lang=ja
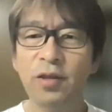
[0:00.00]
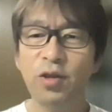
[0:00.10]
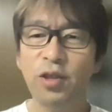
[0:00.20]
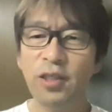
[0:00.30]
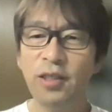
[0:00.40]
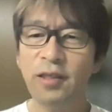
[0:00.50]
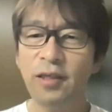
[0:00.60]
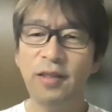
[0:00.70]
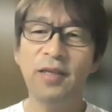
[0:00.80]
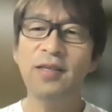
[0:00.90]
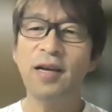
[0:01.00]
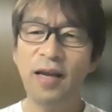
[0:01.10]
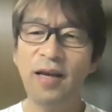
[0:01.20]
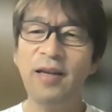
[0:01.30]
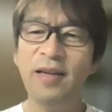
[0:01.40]
追試ですか
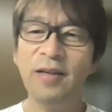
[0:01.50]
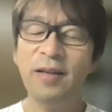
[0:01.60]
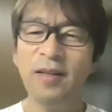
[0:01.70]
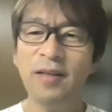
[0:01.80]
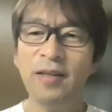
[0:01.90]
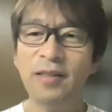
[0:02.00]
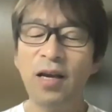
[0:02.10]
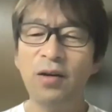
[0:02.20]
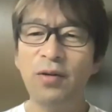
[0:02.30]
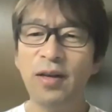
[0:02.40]
ね。絶